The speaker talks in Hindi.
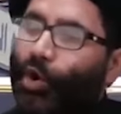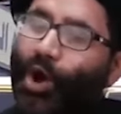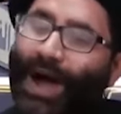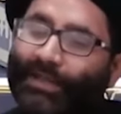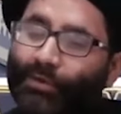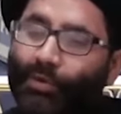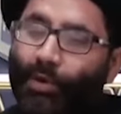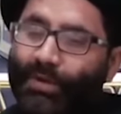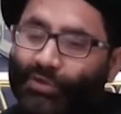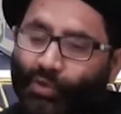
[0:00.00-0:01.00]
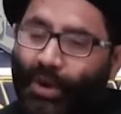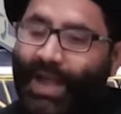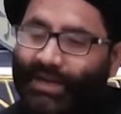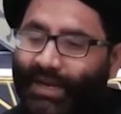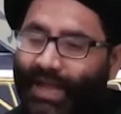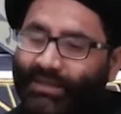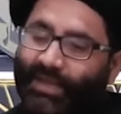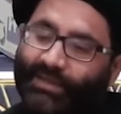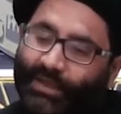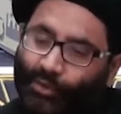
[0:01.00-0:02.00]
दो आदमियों में सुलह
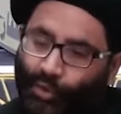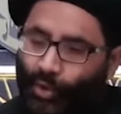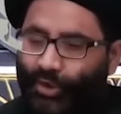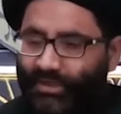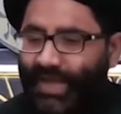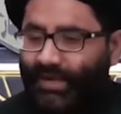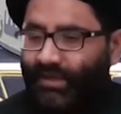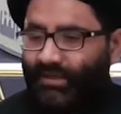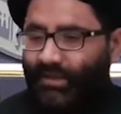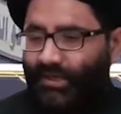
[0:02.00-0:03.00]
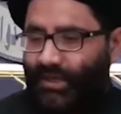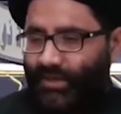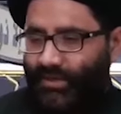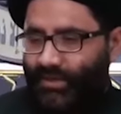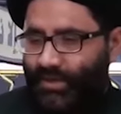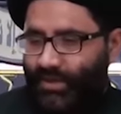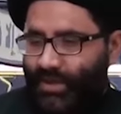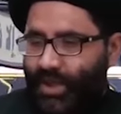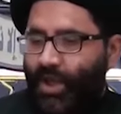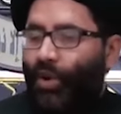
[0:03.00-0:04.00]
कराते थे तो सजदा करते थे
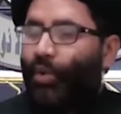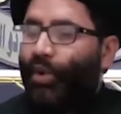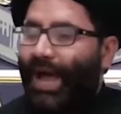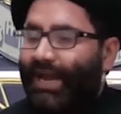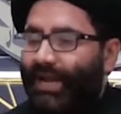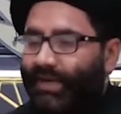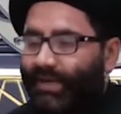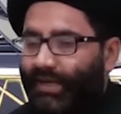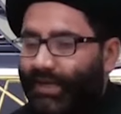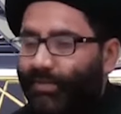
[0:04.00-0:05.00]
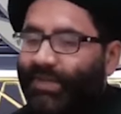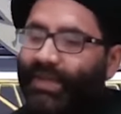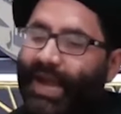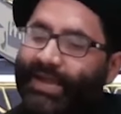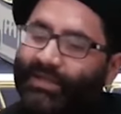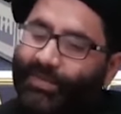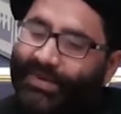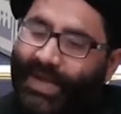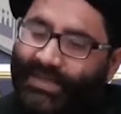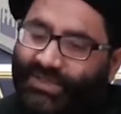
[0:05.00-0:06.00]
कुरान करीम की आयत
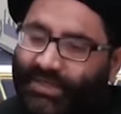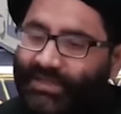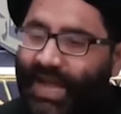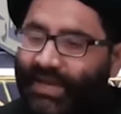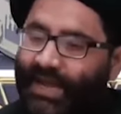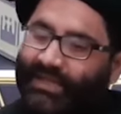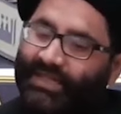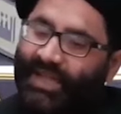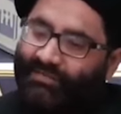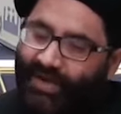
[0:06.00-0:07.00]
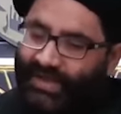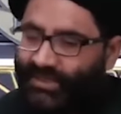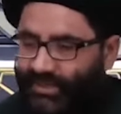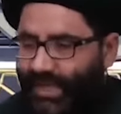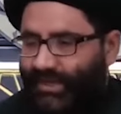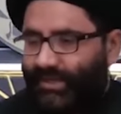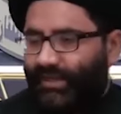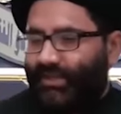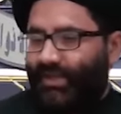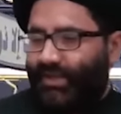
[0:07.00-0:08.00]
में जहां सजदा आ जाता था वहां सजदा
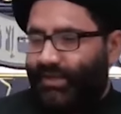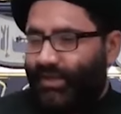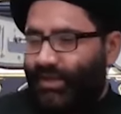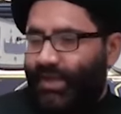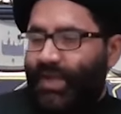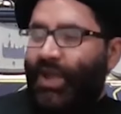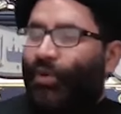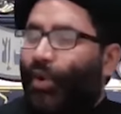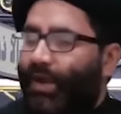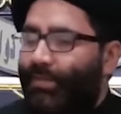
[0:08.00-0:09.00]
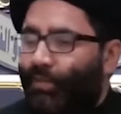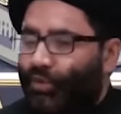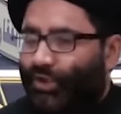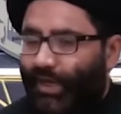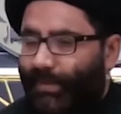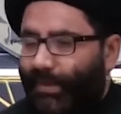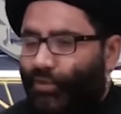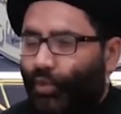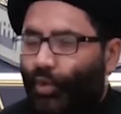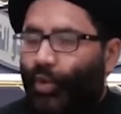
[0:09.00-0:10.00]
करते थे कोई मुसीबत
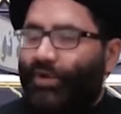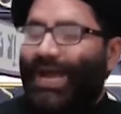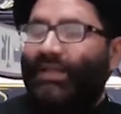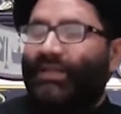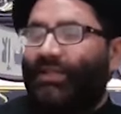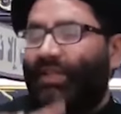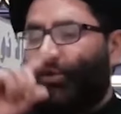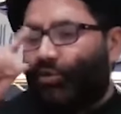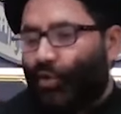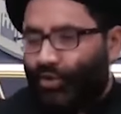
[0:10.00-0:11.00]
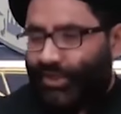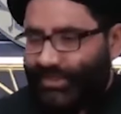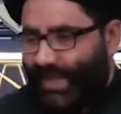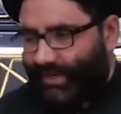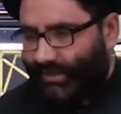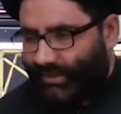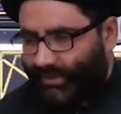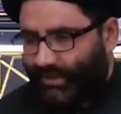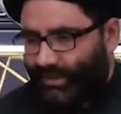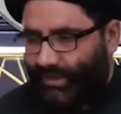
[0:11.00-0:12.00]
दूर हो जाती थी तो सजदा
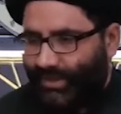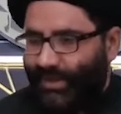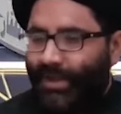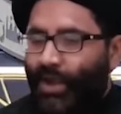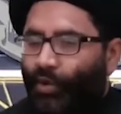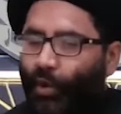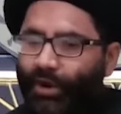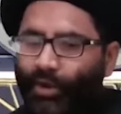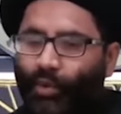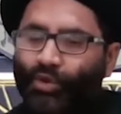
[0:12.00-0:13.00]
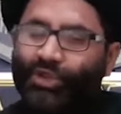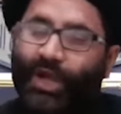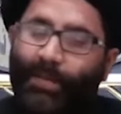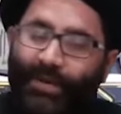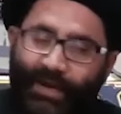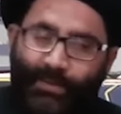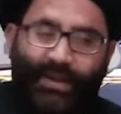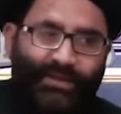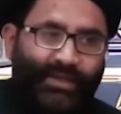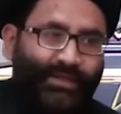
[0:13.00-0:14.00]
करते थे कोई खुशखबरी
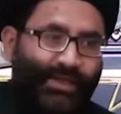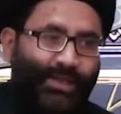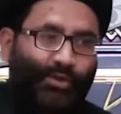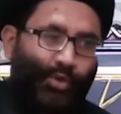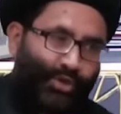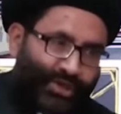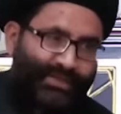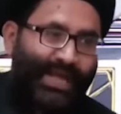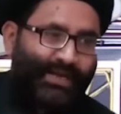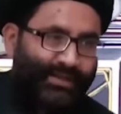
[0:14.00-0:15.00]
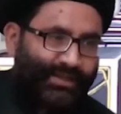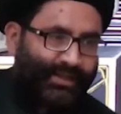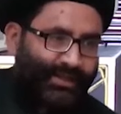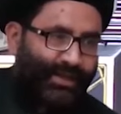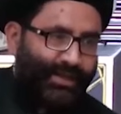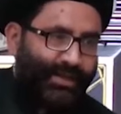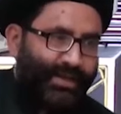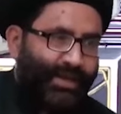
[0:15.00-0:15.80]
मिलती थी तो सजदा करते थे